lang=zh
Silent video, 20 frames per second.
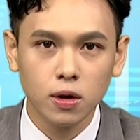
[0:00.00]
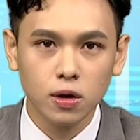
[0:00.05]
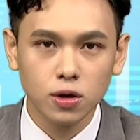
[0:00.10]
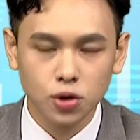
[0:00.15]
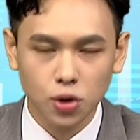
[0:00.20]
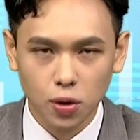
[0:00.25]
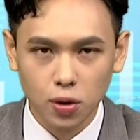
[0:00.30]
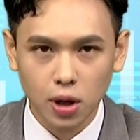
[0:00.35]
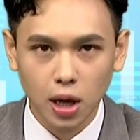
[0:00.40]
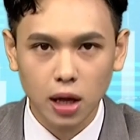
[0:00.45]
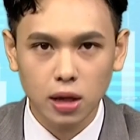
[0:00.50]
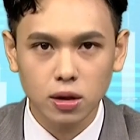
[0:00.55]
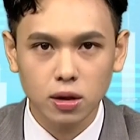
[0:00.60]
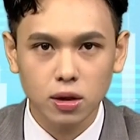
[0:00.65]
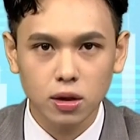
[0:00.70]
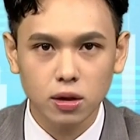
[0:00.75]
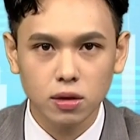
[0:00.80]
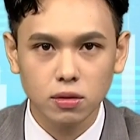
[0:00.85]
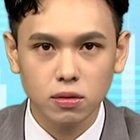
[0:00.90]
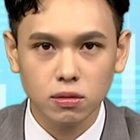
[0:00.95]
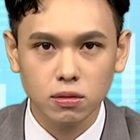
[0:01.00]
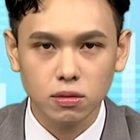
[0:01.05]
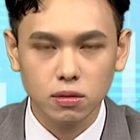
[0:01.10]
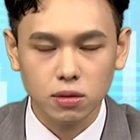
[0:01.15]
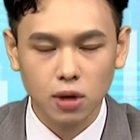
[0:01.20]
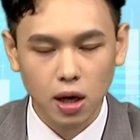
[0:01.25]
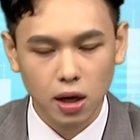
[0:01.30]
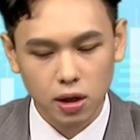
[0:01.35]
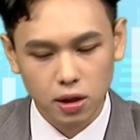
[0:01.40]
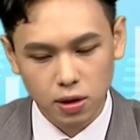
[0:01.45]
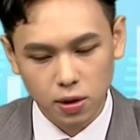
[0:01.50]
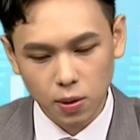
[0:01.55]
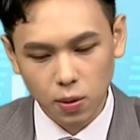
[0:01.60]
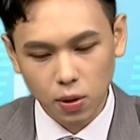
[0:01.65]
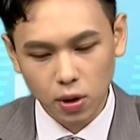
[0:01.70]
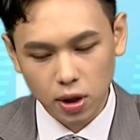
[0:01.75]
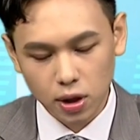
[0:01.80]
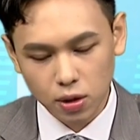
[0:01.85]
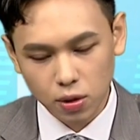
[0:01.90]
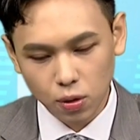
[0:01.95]
从蓝灯它一定
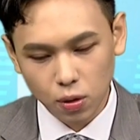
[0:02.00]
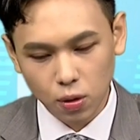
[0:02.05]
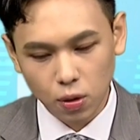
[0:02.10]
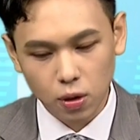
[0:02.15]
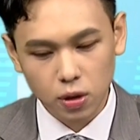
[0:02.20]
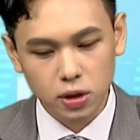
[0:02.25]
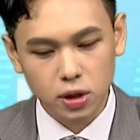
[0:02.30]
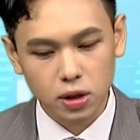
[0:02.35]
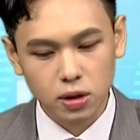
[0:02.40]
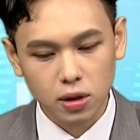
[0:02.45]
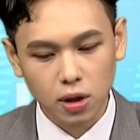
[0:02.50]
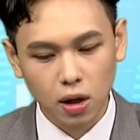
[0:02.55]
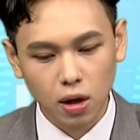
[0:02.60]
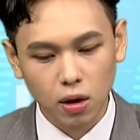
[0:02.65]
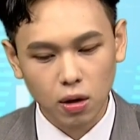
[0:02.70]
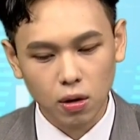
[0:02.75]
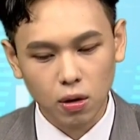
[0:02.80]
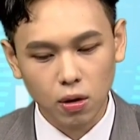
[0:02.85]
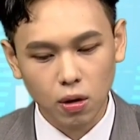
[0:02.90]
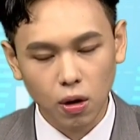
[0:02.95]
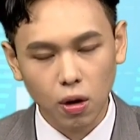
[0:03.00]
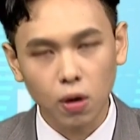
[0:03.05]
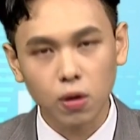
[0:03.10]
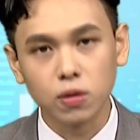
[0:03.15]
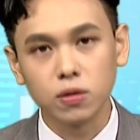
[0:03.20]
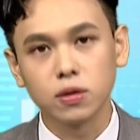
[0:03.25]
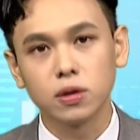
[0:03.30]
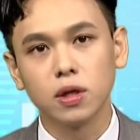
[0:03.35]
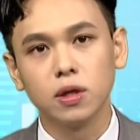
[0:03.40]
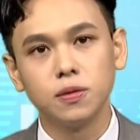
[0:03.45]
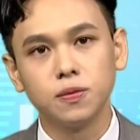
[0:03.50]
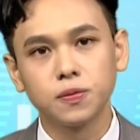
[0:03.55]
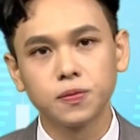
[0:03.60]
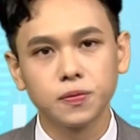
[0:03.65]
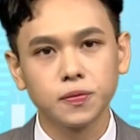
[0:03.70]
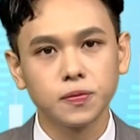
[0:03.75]
会一路回升到红灯，